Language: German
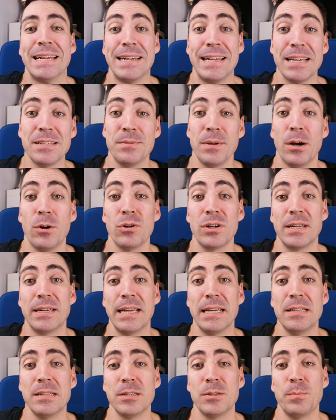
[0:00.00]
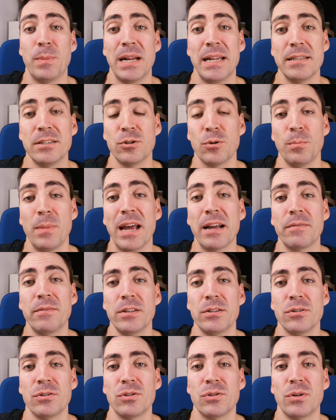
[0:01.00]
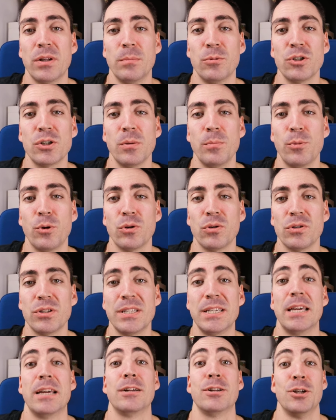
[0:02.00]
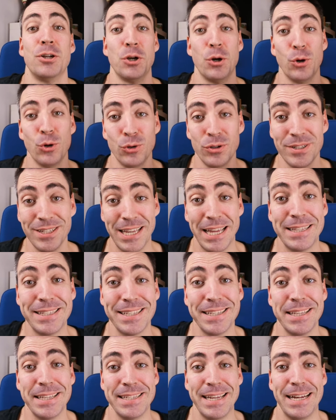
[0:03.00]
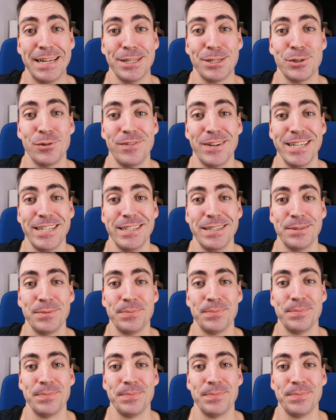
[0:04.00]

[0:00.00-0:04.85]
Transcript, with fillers: dass wir auch Gedächtnispaläste und Merkvideos zu den Muskeln produzieren. Und jetzt ist es endlich soweit.